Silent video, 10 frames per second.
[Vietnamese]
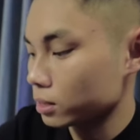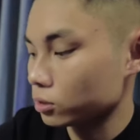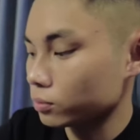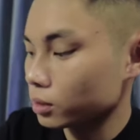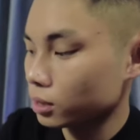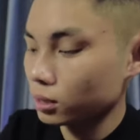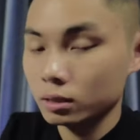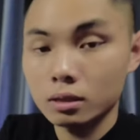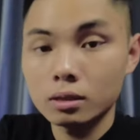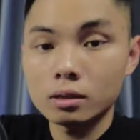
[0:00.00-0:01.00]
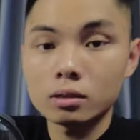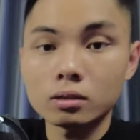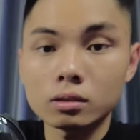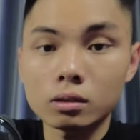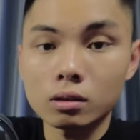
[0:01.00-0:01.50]
360
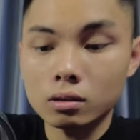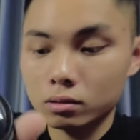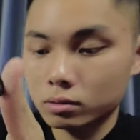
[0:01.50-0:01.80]
Đó.